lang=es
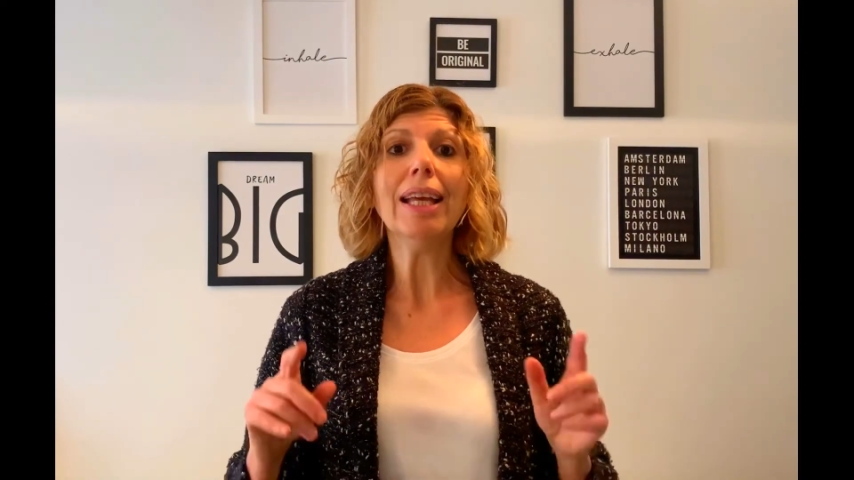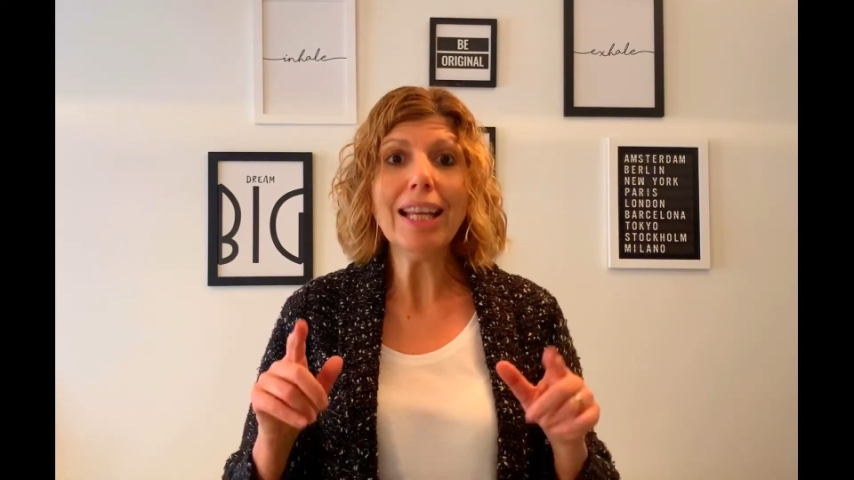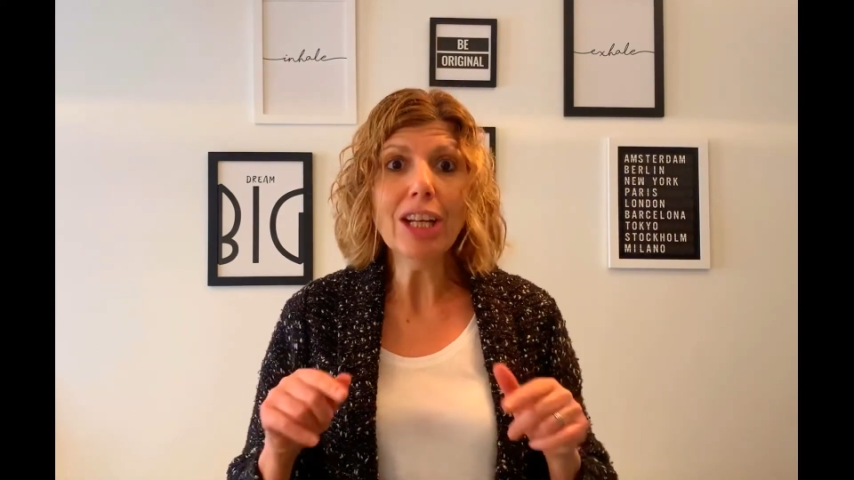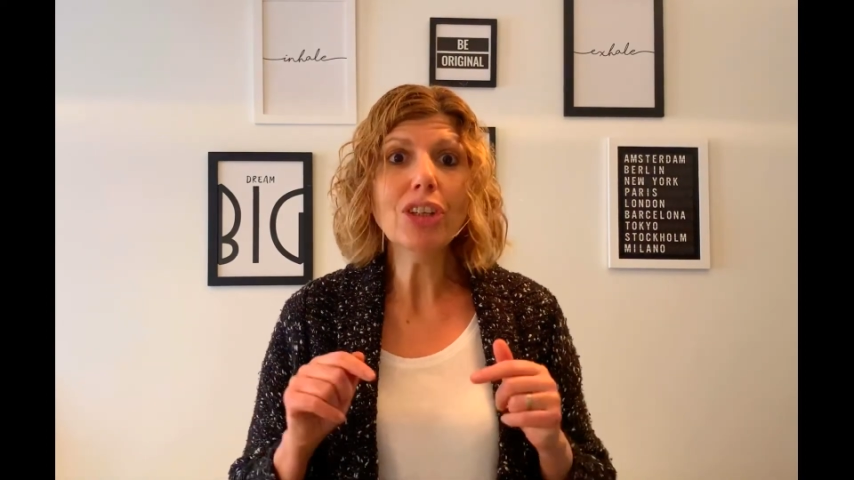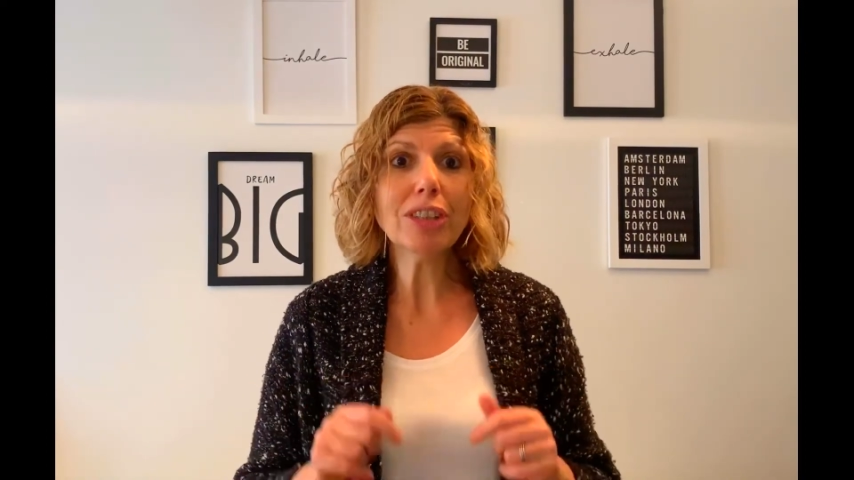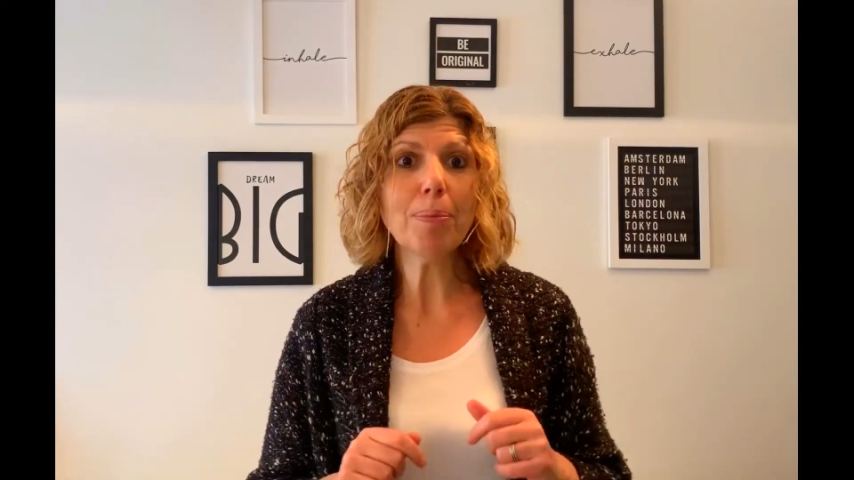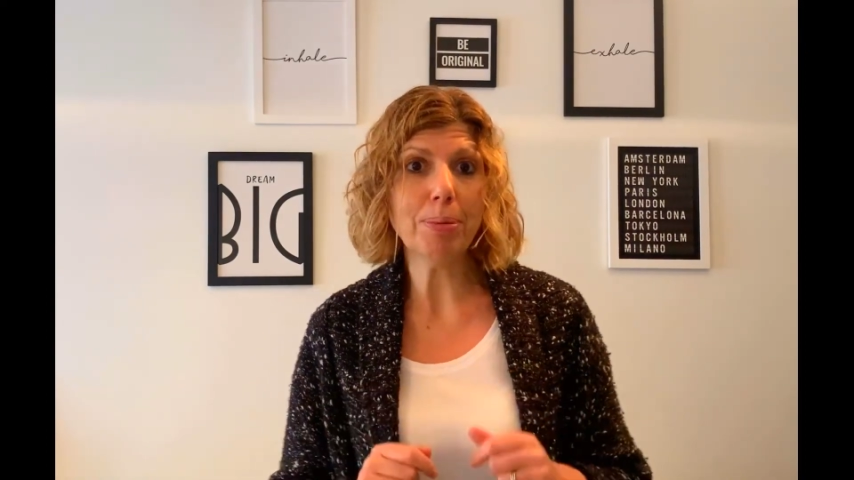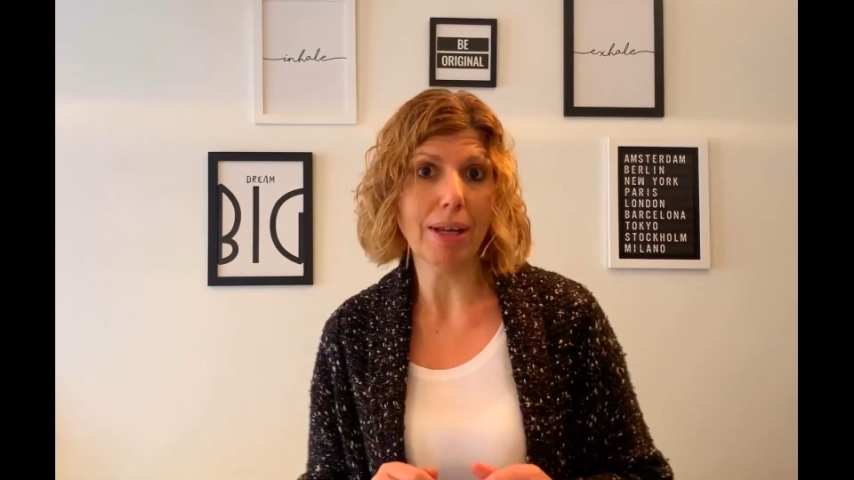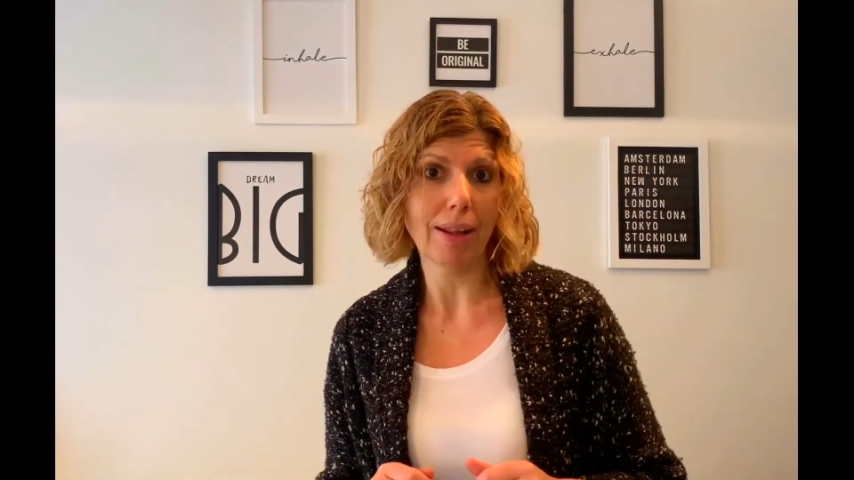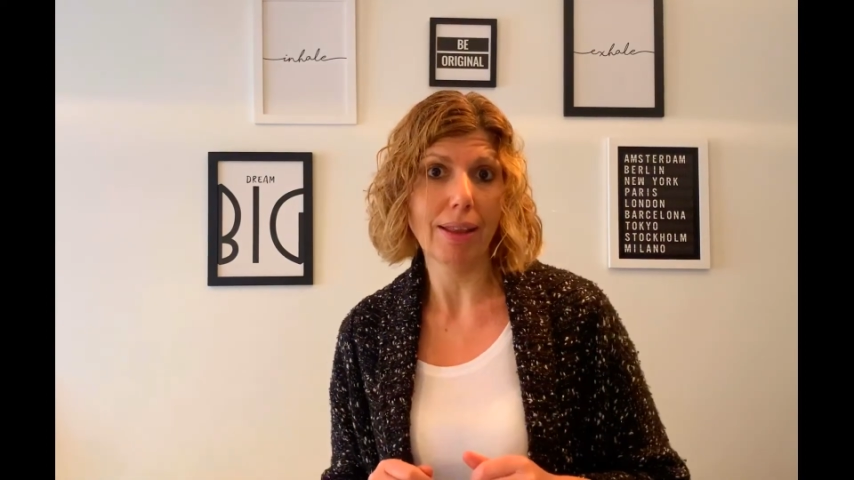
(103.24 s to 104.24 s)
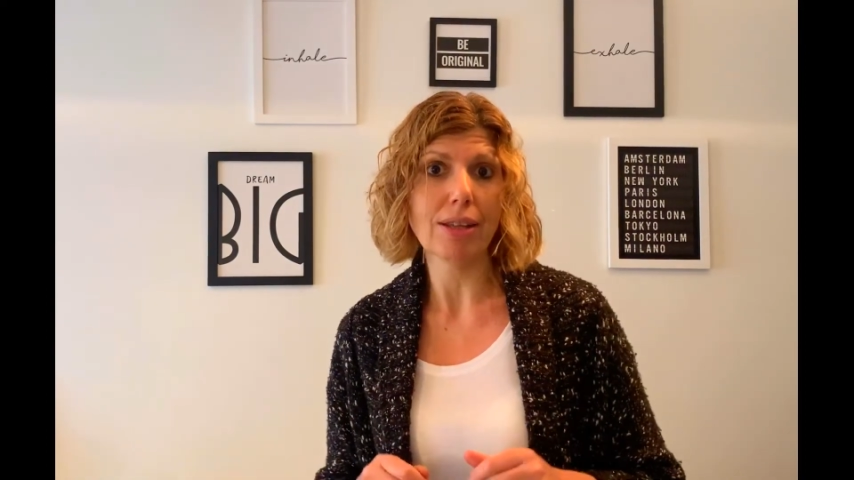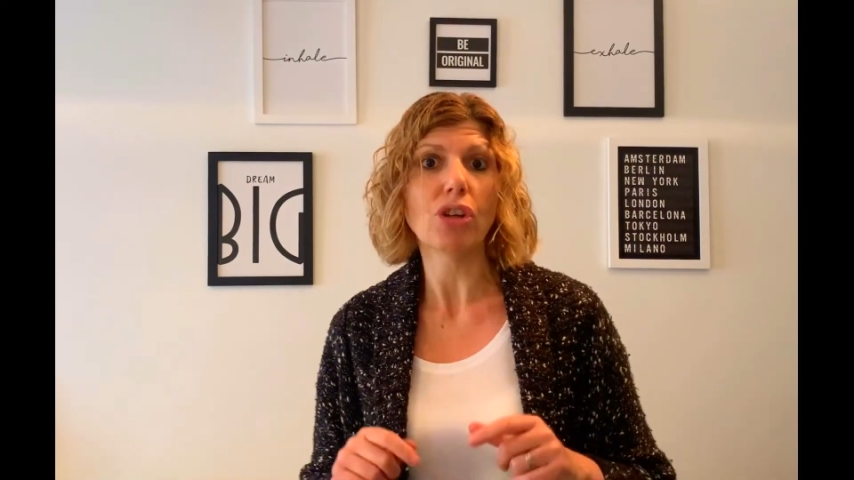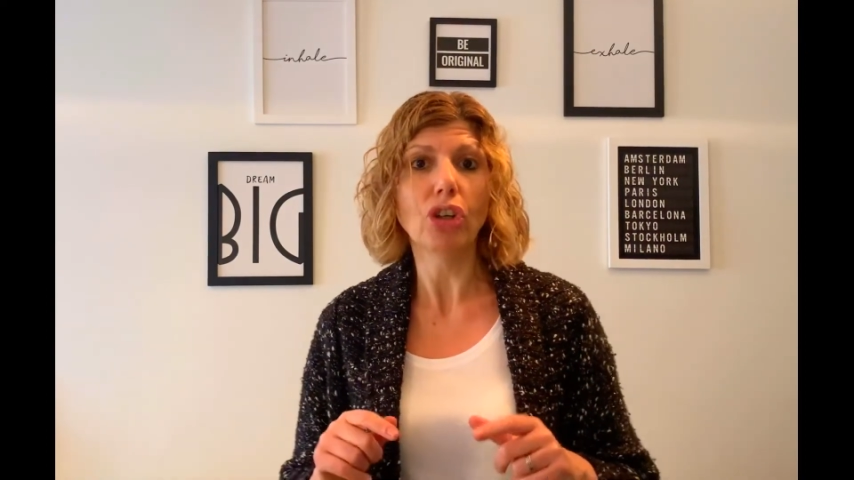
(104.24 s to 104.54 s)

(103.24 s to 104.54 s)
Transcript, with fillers: Y no te pierdas